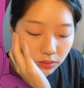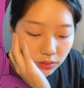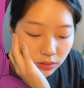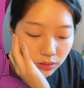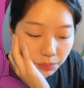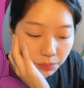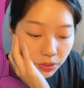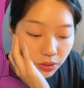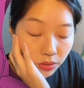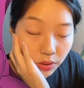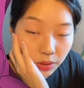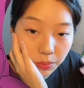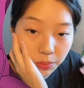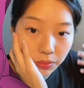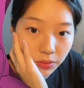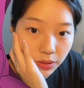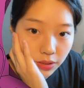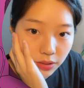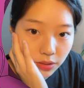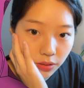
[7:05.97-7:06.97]
컴퓨터에
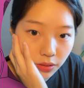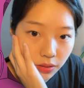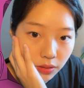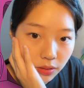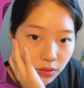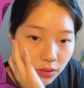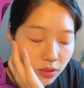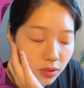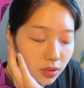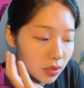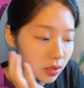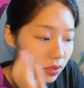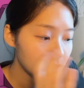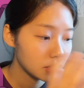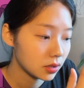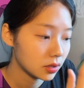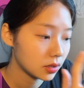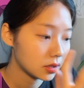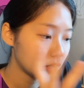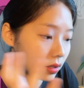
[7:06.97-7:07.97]
보내서
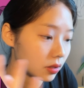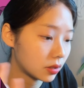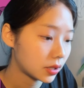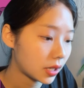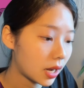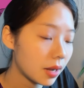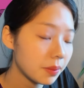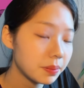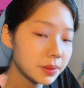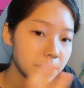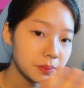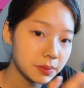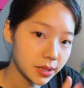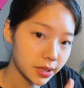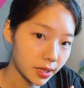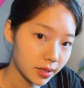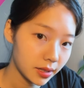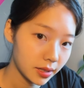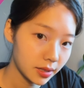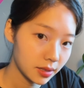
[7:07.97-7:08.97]
이걸 다 합칩니다.